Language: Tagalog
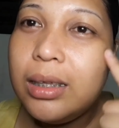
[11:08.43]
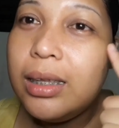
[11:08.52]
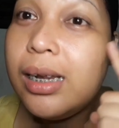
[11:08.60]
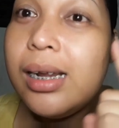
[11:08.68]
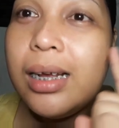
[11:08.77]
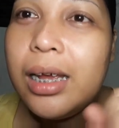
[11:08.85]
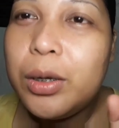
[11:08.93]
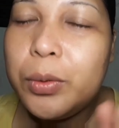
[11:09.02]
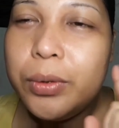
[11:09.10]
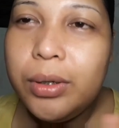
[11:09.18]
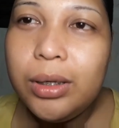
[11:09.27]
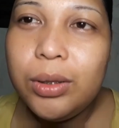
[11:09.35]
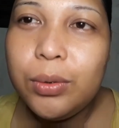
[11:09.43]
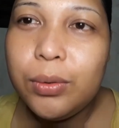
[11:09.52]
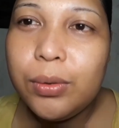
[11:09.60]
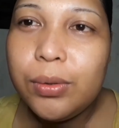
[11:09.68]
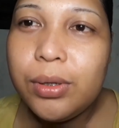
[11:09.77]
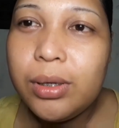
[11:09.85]
nilagay ko dito
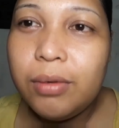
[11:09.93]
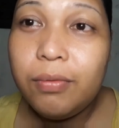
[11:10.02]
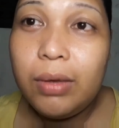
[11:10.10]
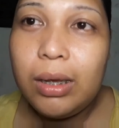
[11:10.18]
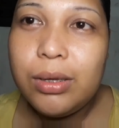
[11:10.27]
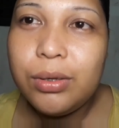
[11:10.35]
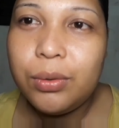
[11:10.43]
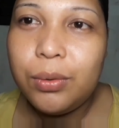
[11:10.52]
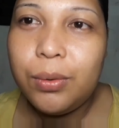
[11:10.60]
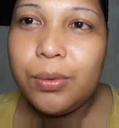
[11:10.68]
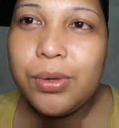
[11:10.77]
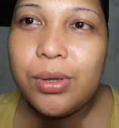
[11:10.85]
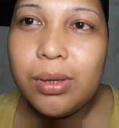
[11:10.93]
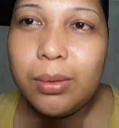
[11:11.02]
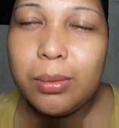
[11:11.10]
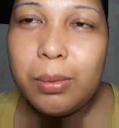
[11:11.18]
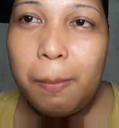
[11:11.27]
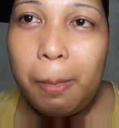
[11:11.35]
sa face ko. So,
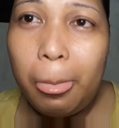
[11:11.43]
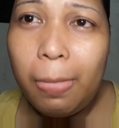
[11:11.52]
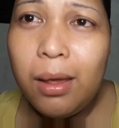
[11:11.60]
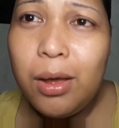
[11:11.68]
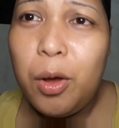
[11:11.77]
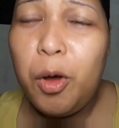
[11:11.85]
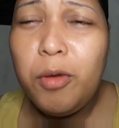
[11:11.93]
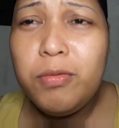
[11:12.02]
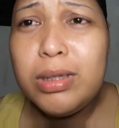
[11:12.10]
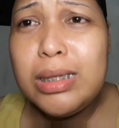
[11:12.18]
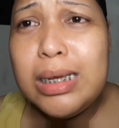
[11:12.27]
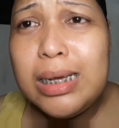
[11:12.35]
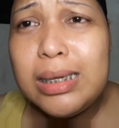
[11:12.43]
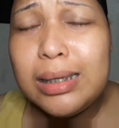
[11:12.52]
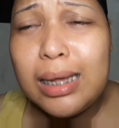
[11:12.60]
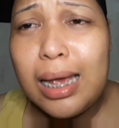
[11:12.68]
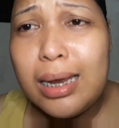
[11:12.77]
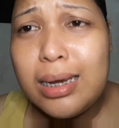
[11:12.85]
hopefully
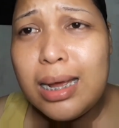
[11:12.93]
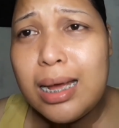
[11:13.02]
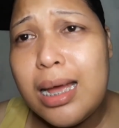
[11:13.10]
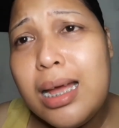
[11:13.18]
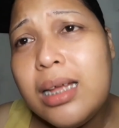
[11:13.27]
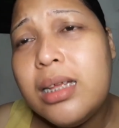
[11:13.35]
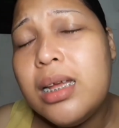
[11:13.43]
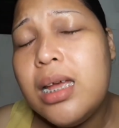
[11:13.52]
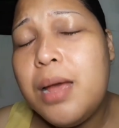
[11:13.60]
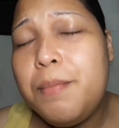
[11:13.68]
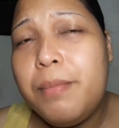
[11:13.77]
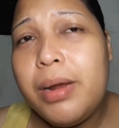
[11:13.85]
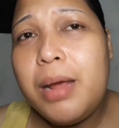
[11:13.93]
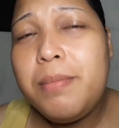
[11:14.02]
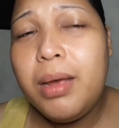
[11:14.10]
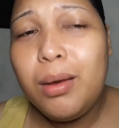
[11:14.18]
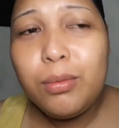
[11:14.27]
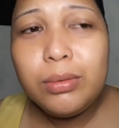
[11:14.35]
sana
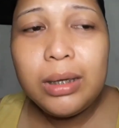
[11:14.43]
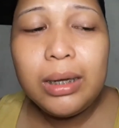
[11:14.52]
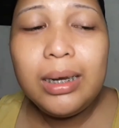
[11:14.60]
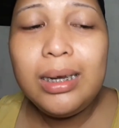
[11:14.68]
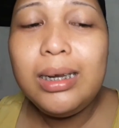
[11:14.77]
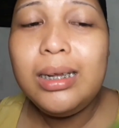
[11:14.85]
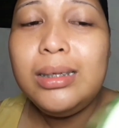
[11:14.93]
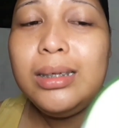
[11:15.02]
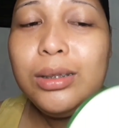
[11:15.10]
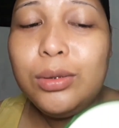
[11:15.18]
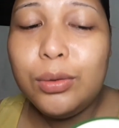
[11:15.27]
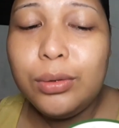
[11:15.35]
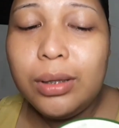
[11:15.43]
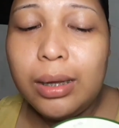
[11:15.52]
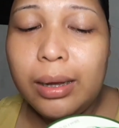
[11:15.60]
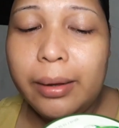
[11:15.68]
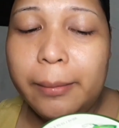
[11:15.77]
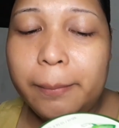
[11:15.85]
marami akong narinig dito
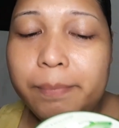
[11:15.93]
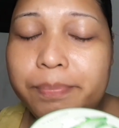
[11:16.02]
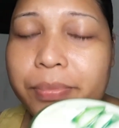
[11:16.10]
na